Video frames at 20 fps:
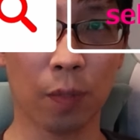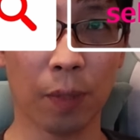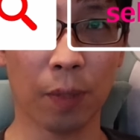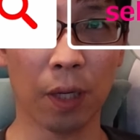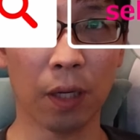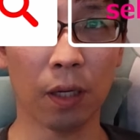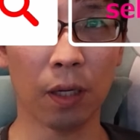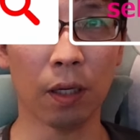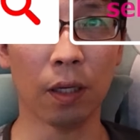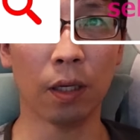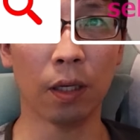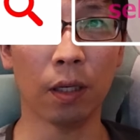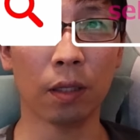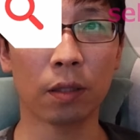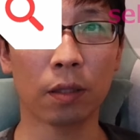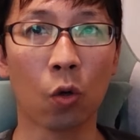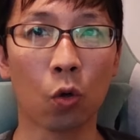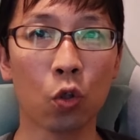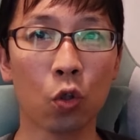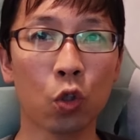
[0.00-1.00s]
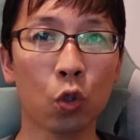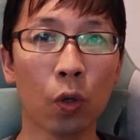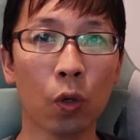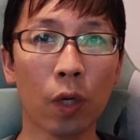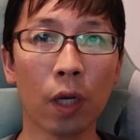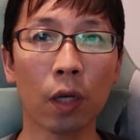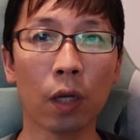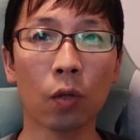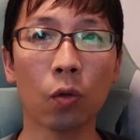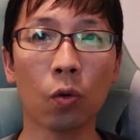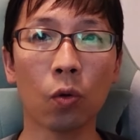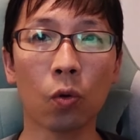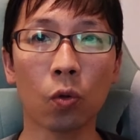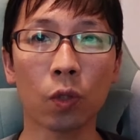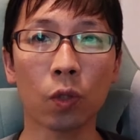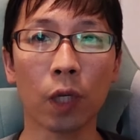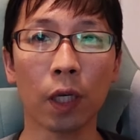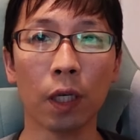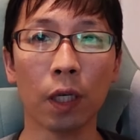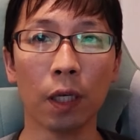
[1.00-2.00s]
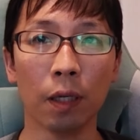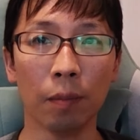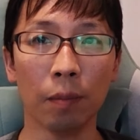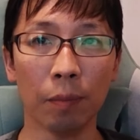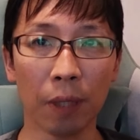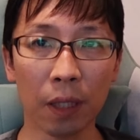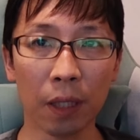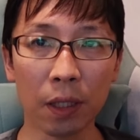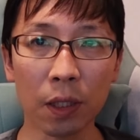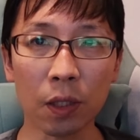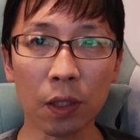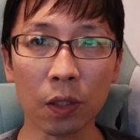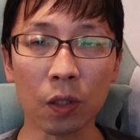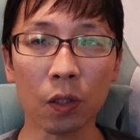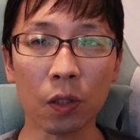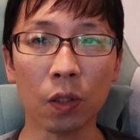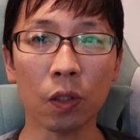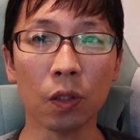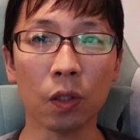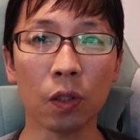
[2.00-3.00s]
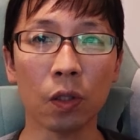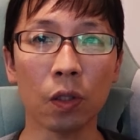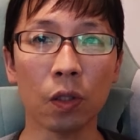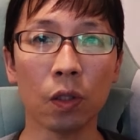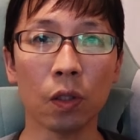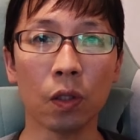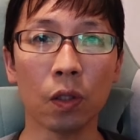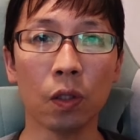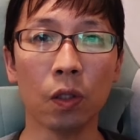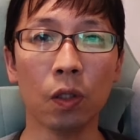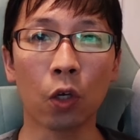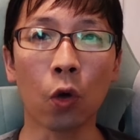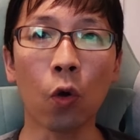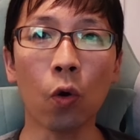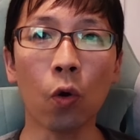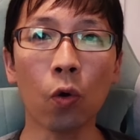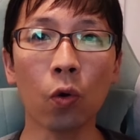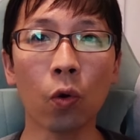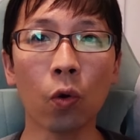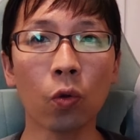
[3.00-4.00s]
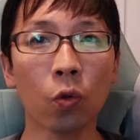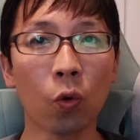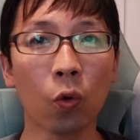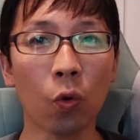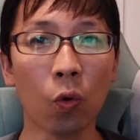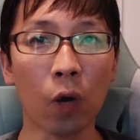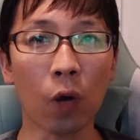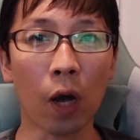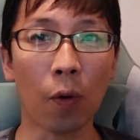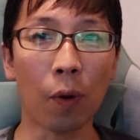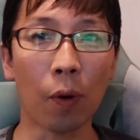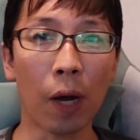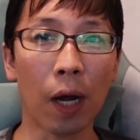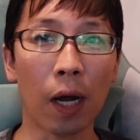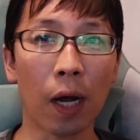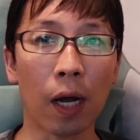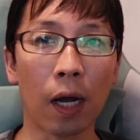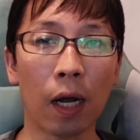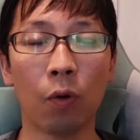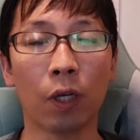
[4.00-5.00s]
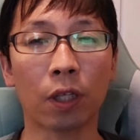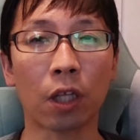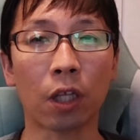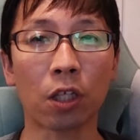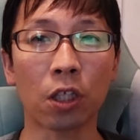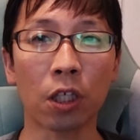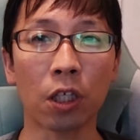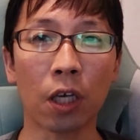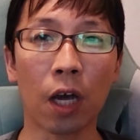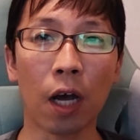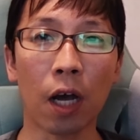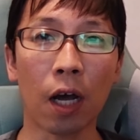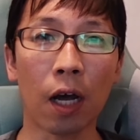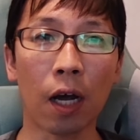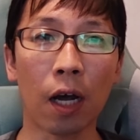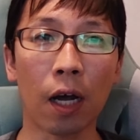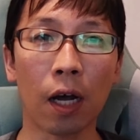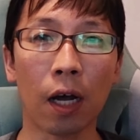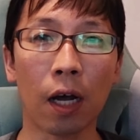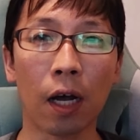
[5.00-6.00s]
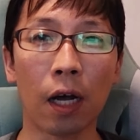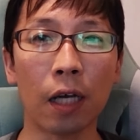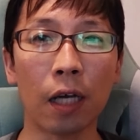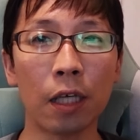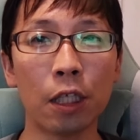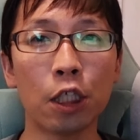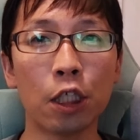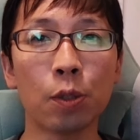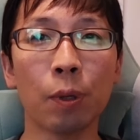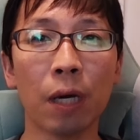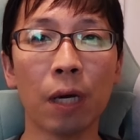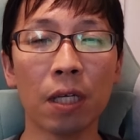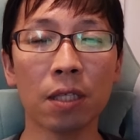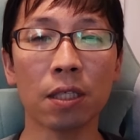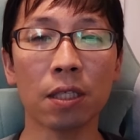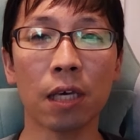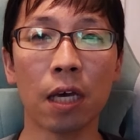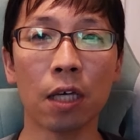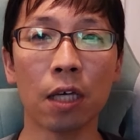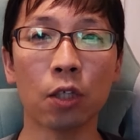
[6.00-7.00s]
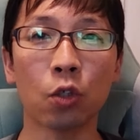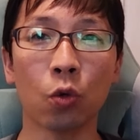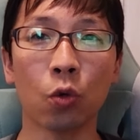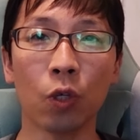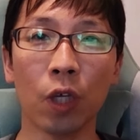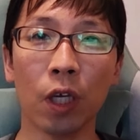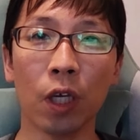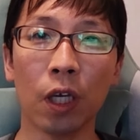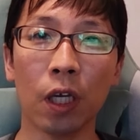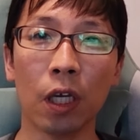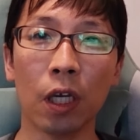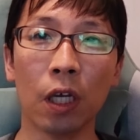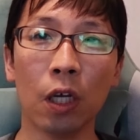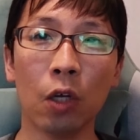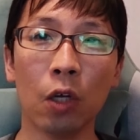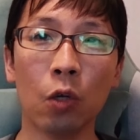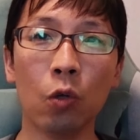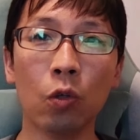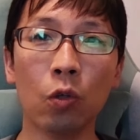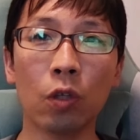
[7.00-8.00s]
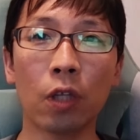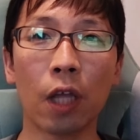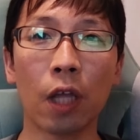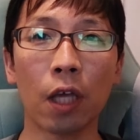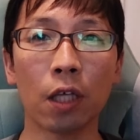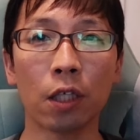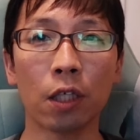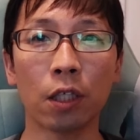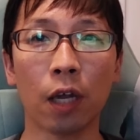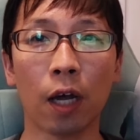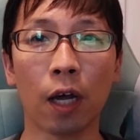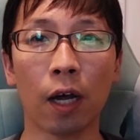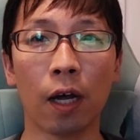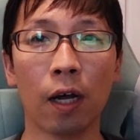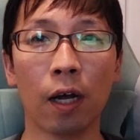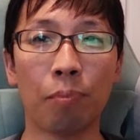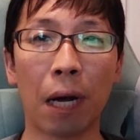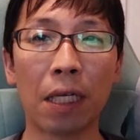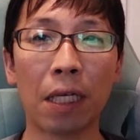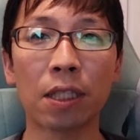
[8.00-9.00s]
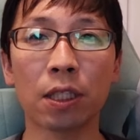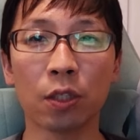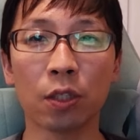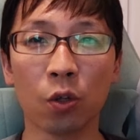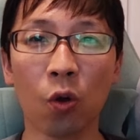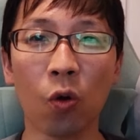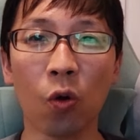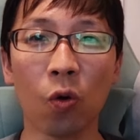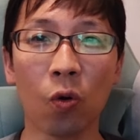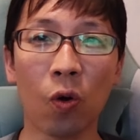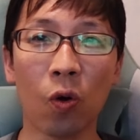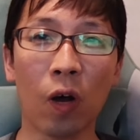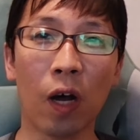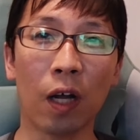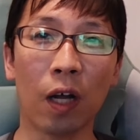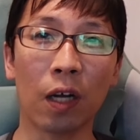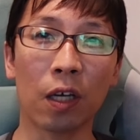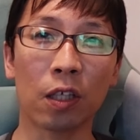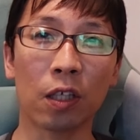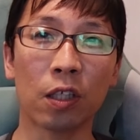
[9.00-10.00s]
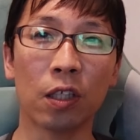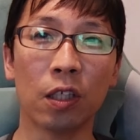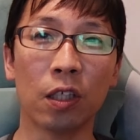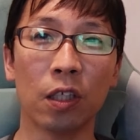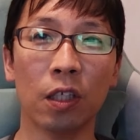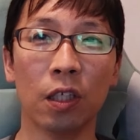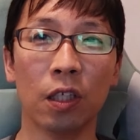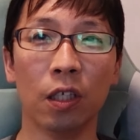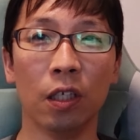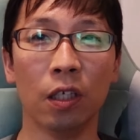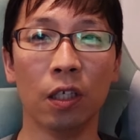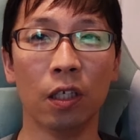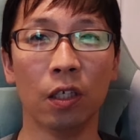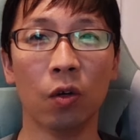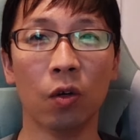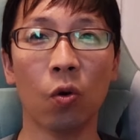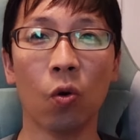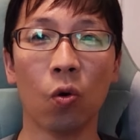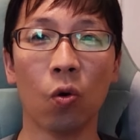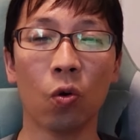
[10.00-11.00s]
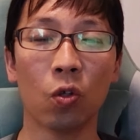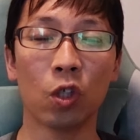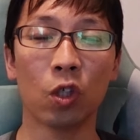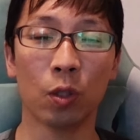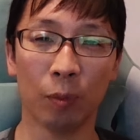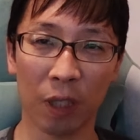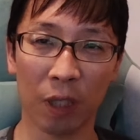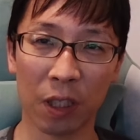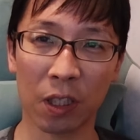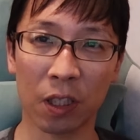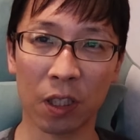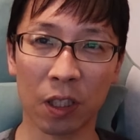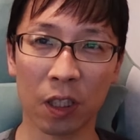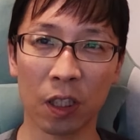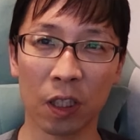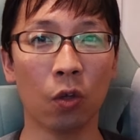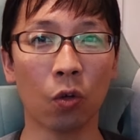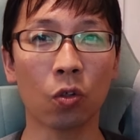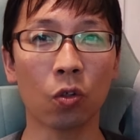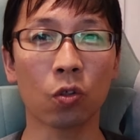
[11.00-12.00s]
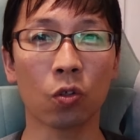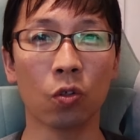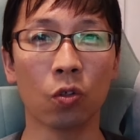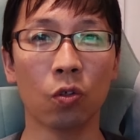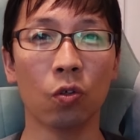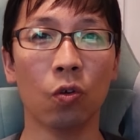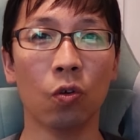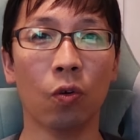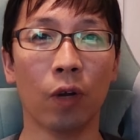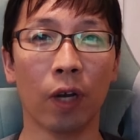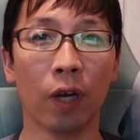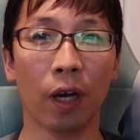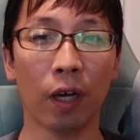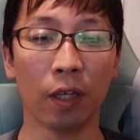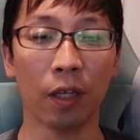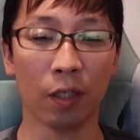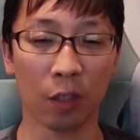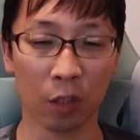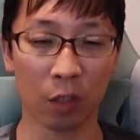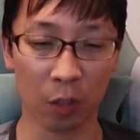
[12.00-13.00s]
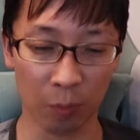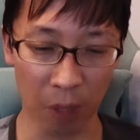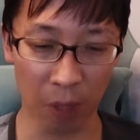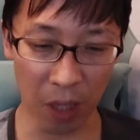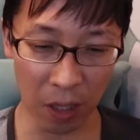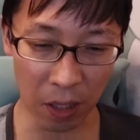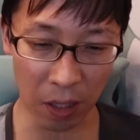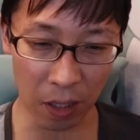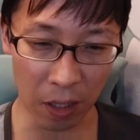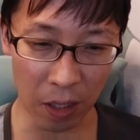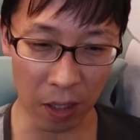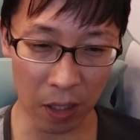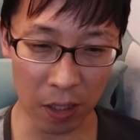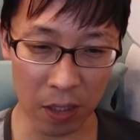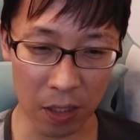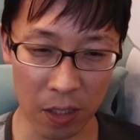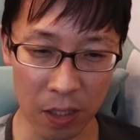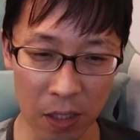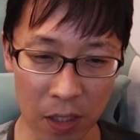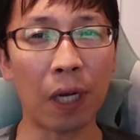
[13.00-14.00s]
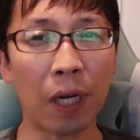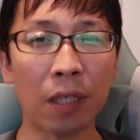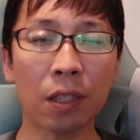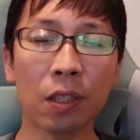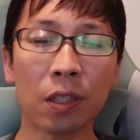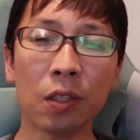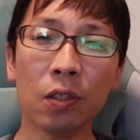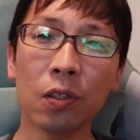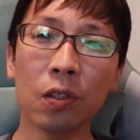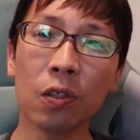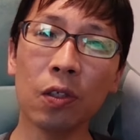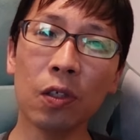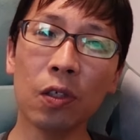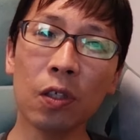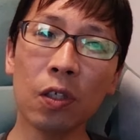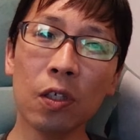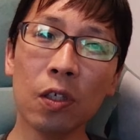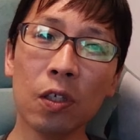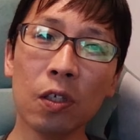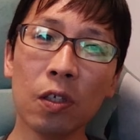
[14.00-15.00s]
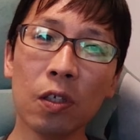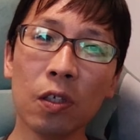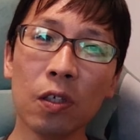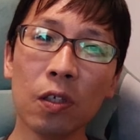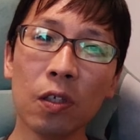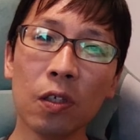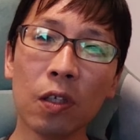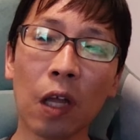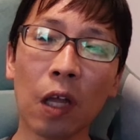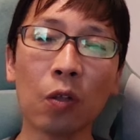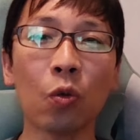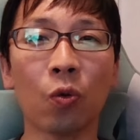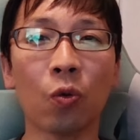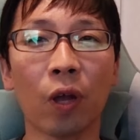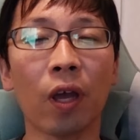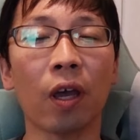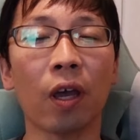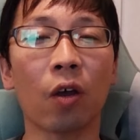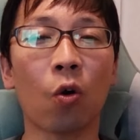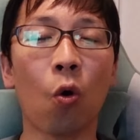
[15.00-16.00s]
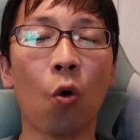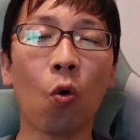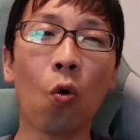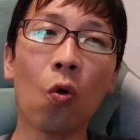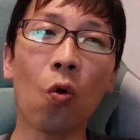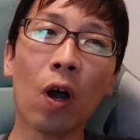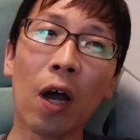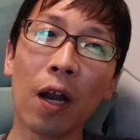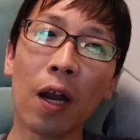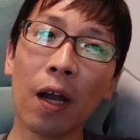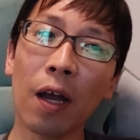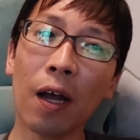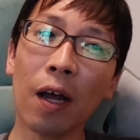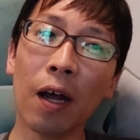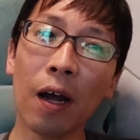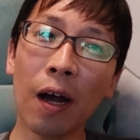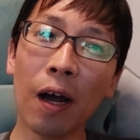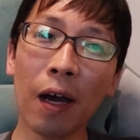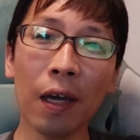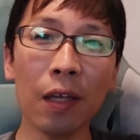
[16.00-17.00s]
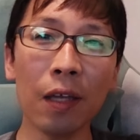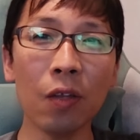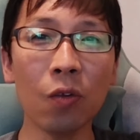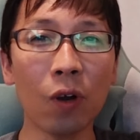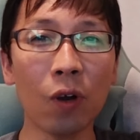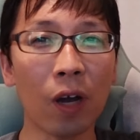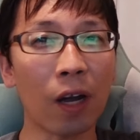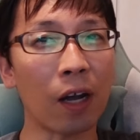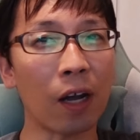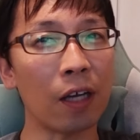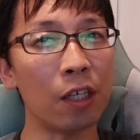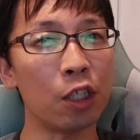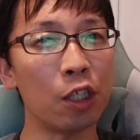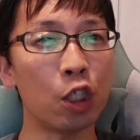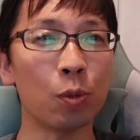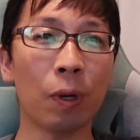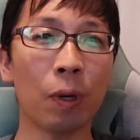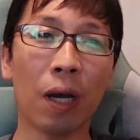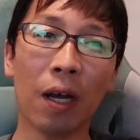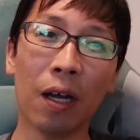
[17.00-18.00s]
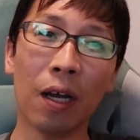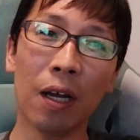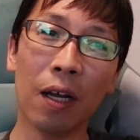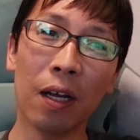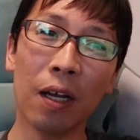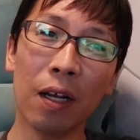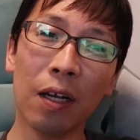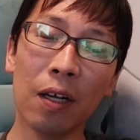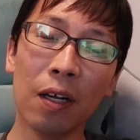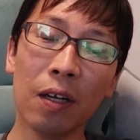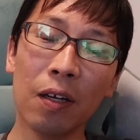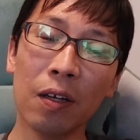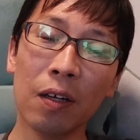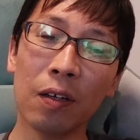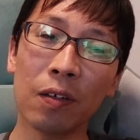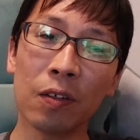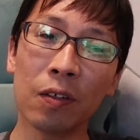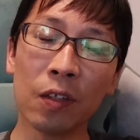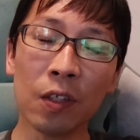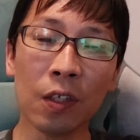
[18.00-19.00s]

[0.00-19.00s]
います。ご視聴ありがとうございます。今日の動画は私が一番最初に運転したバスの話をします。よろしくお願いいたします。バスだとね、ここから入るのが一番